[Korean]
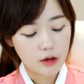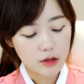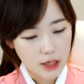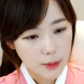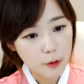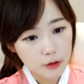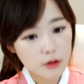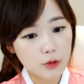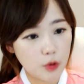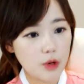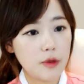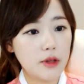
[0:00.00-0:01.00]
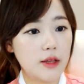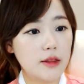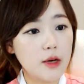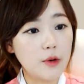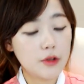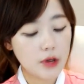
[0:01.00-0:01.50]
그 재봉틀 돌리면
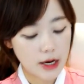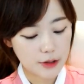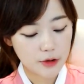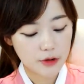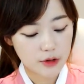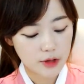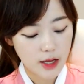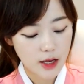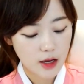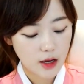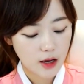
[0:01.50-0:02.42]
된다고 해서 가셨는데